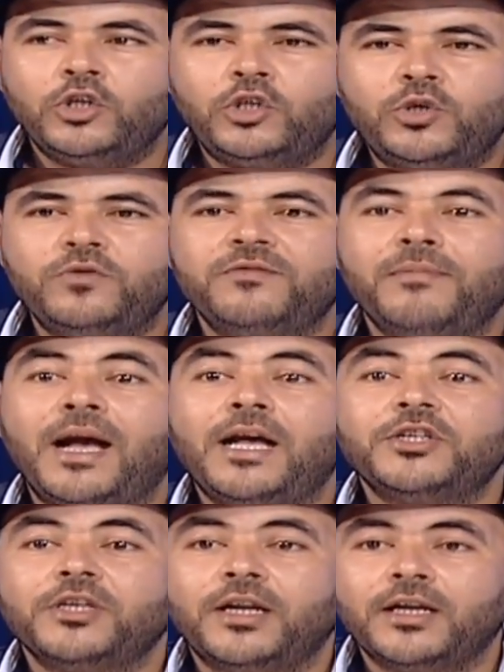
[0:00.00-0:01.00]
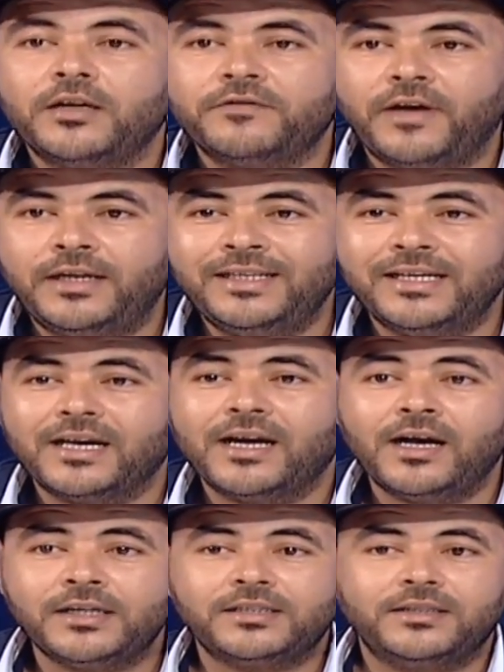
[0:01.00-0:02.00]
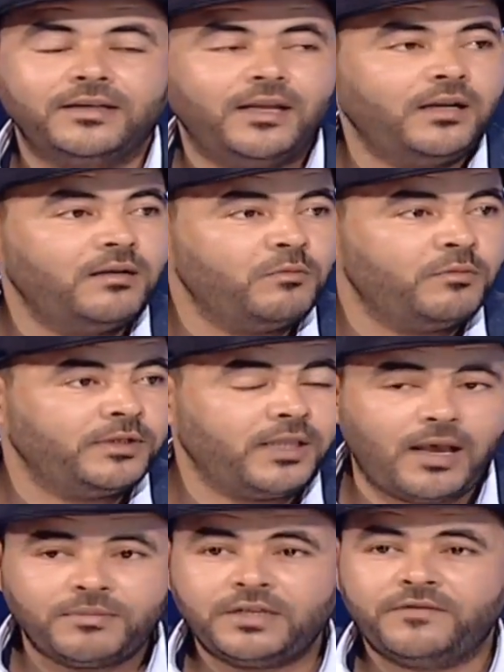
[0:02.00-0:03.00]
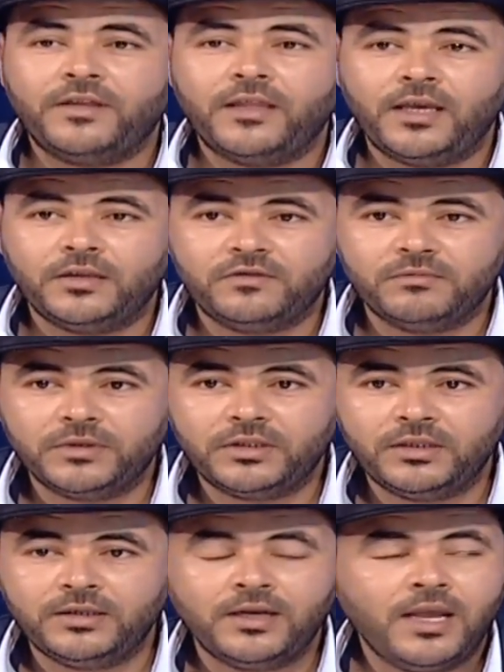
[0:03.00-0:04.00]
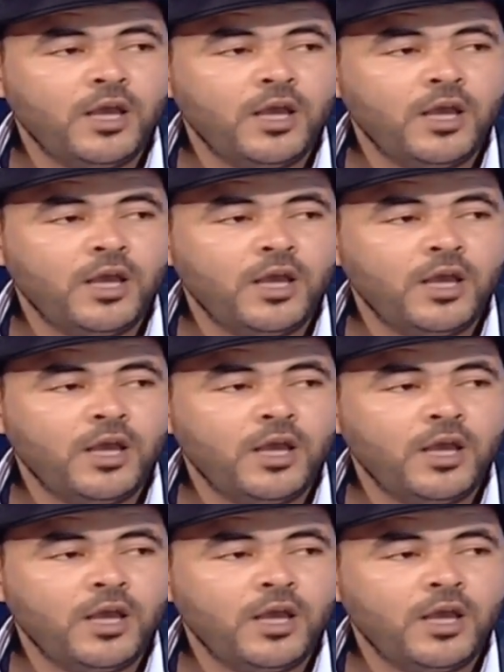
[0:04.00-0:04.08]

تشوف معها شراكه فعليه خاصه ان المبادرات خمسه فضاءات في مدنين